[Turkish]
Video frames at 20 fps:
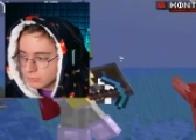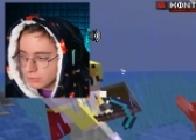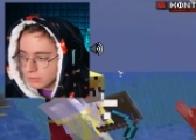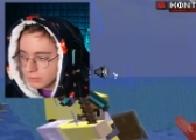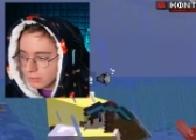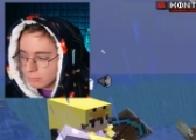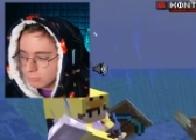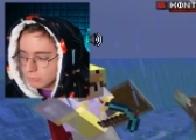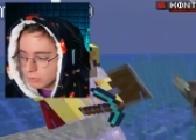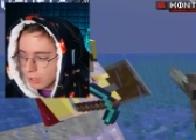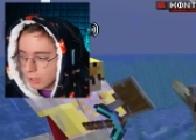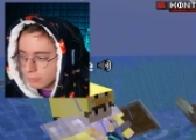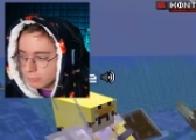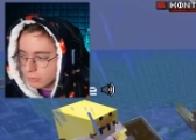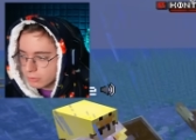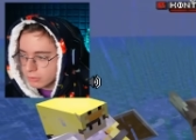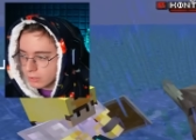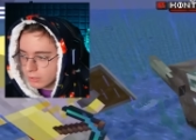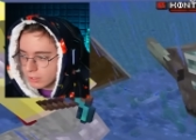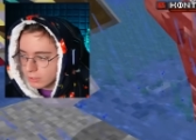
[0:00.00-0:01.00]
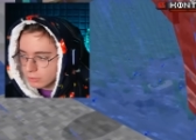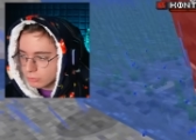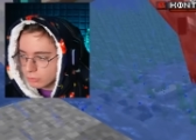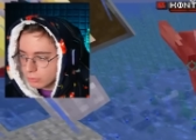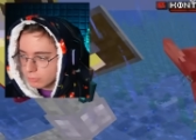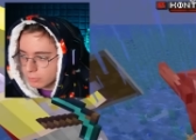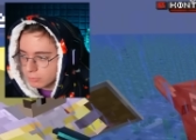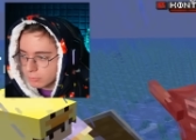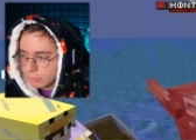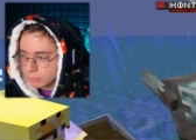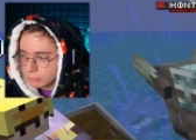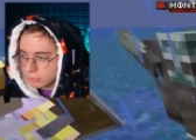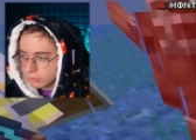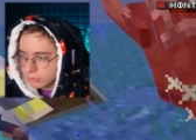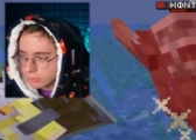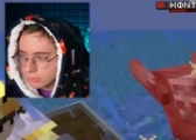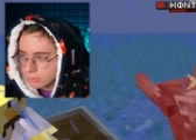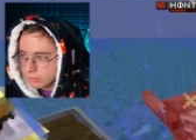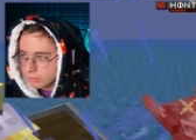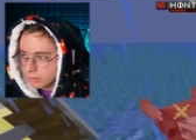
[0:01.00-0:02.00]
Zaten bu ne yapıyor? Nereye gidiyor bilmiyorum şu
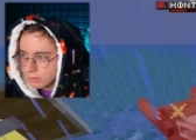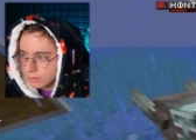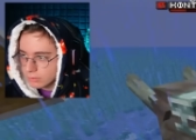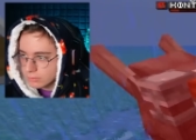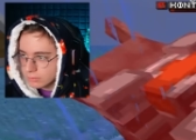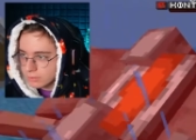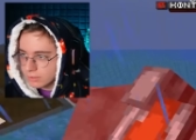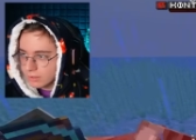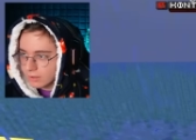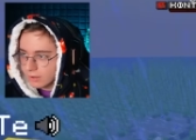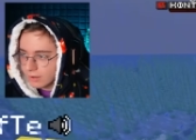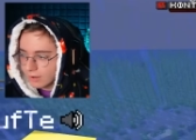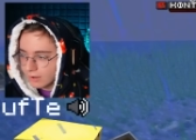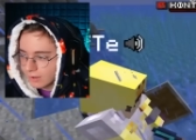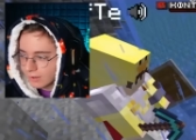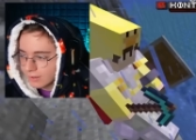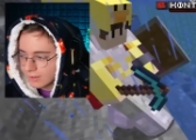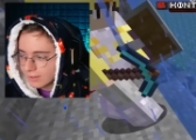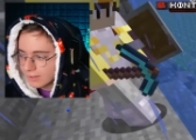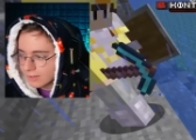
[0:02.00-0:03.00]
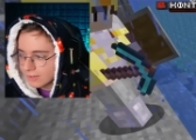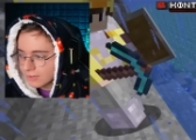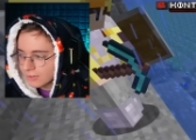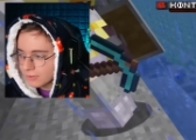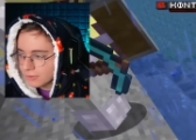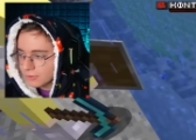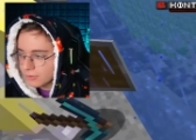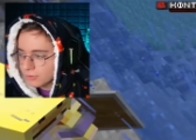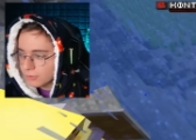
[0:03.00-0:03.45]
an. bu ne saldırmıyor?